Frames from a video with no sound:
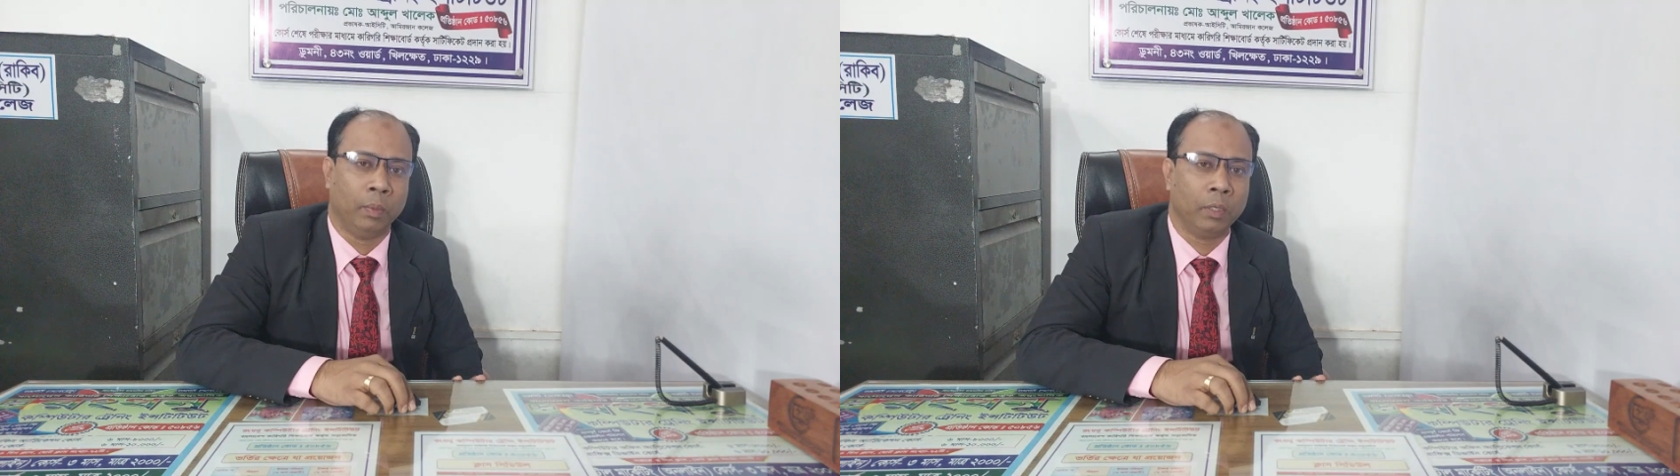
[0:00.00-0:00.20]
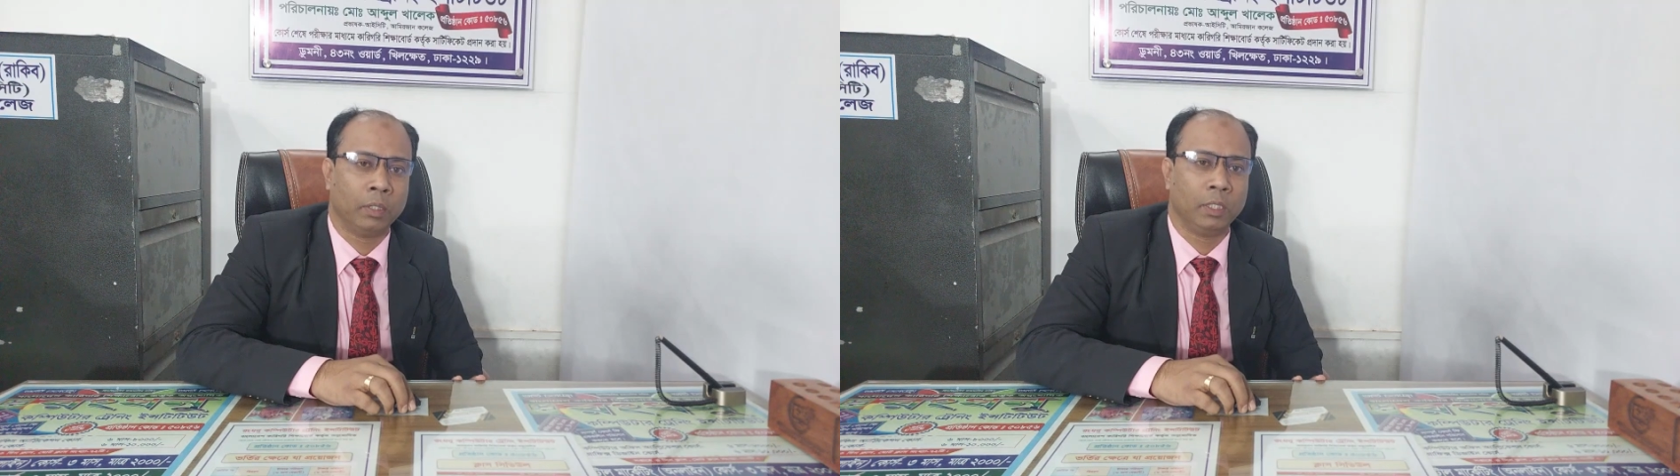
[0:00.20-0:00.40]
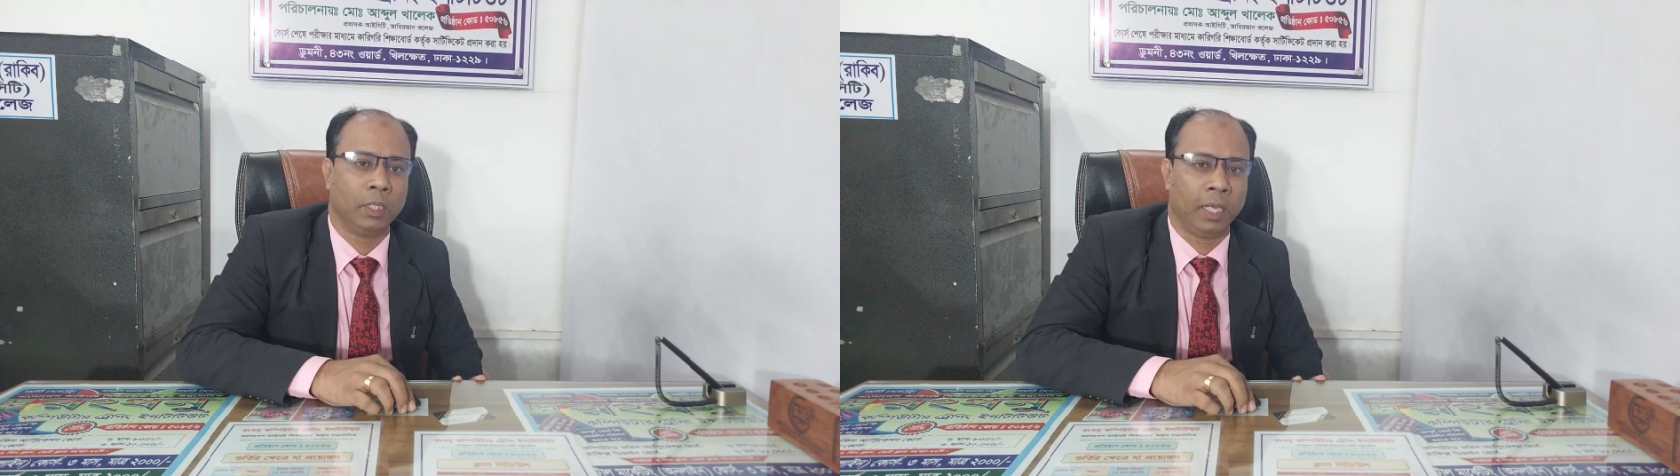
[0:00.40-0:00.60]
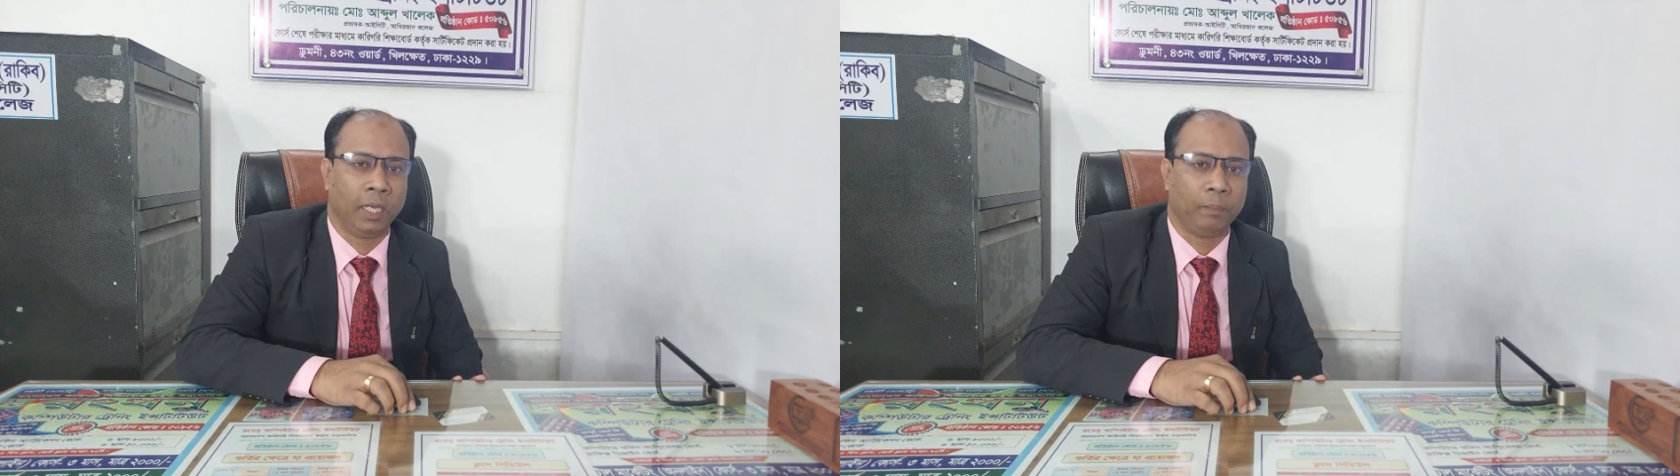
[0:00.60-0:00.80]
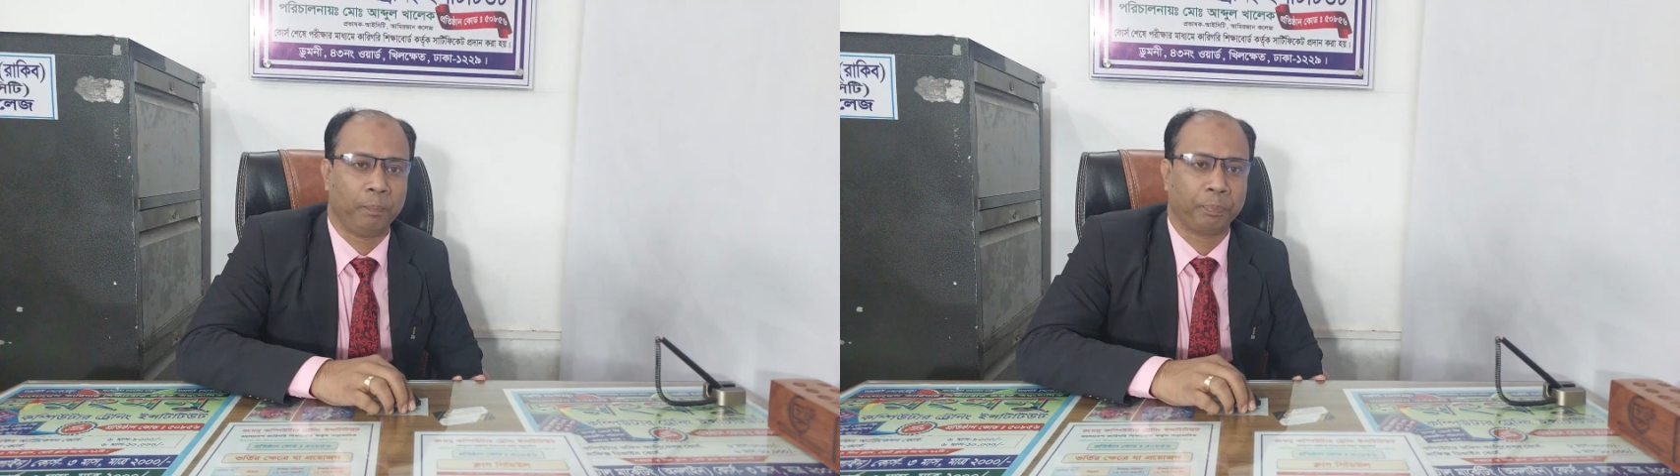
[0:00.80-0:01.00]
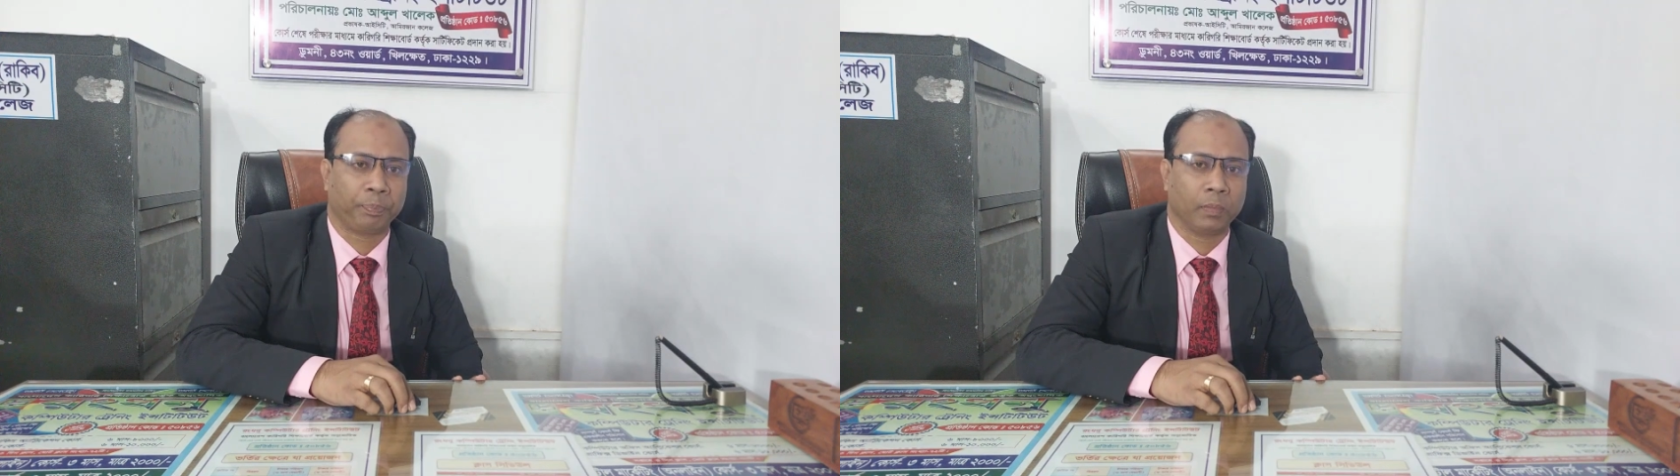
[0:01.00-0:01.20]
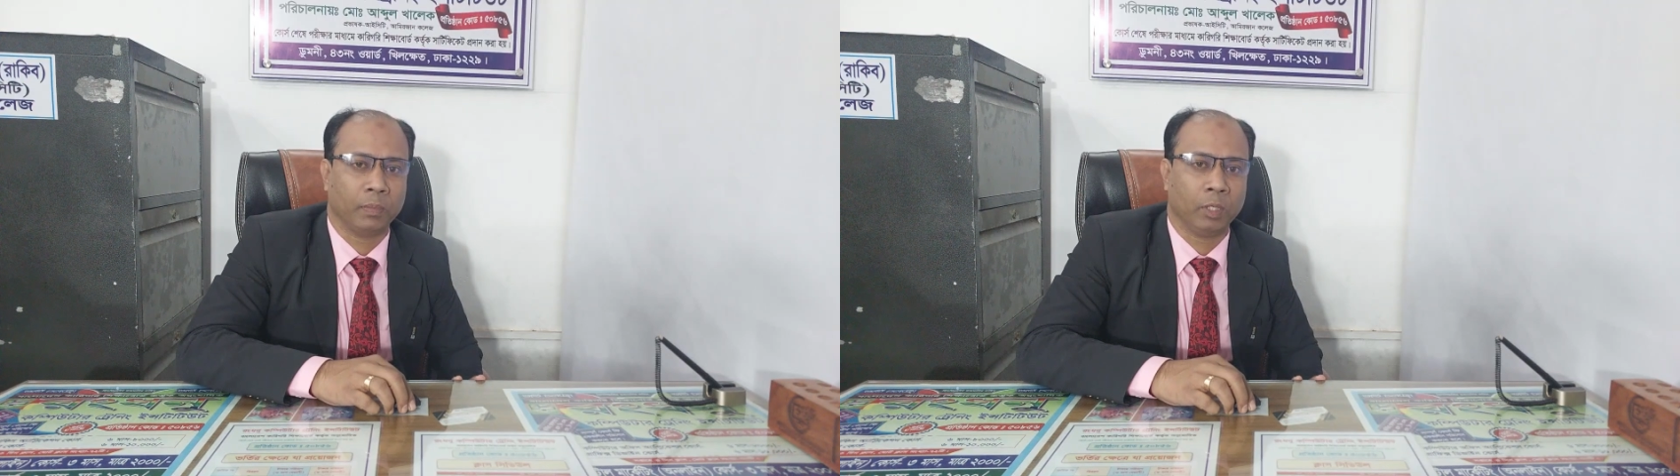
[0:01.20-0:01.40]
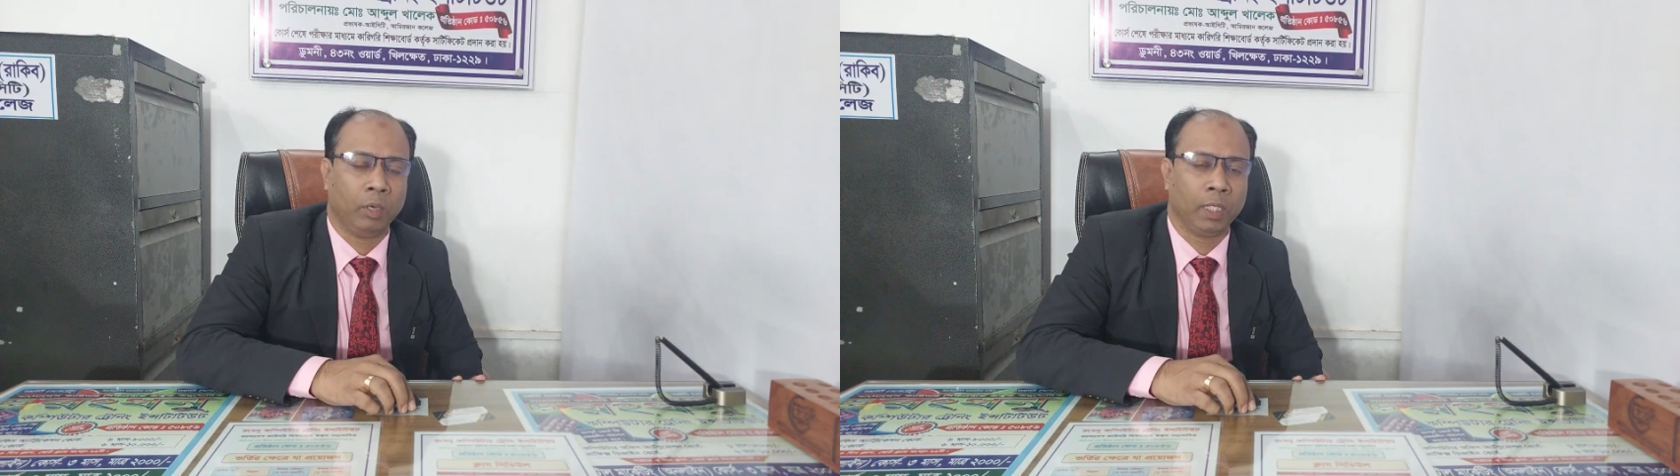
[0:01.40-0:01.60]
ভর্তিতে
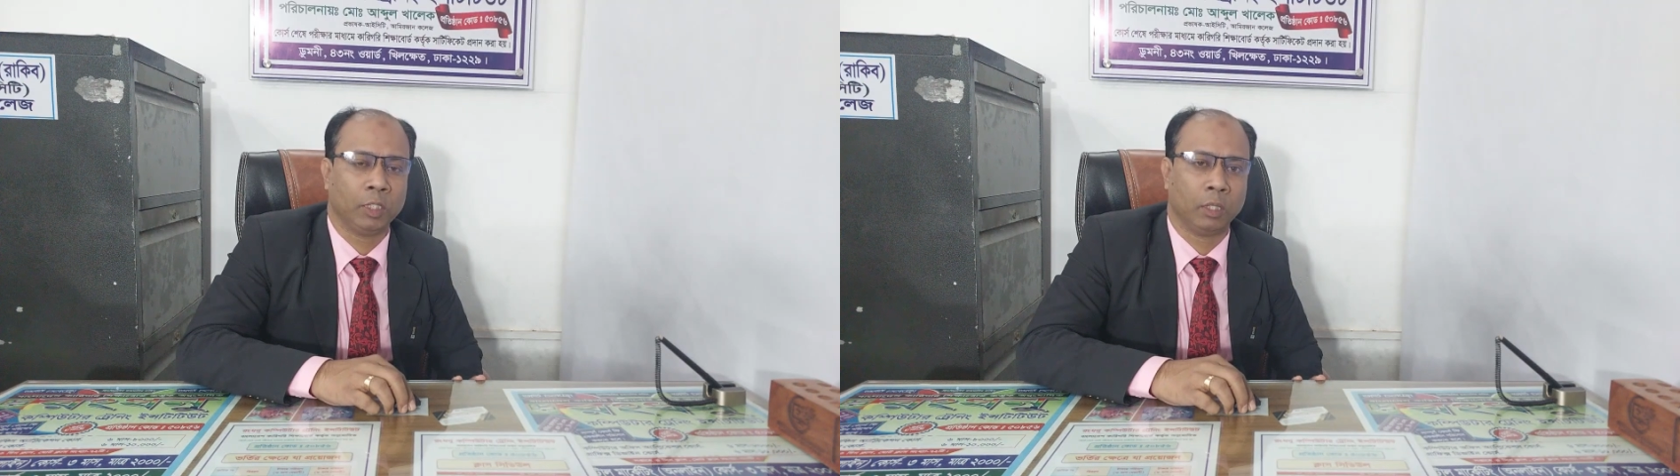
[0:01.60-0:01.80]
অনেক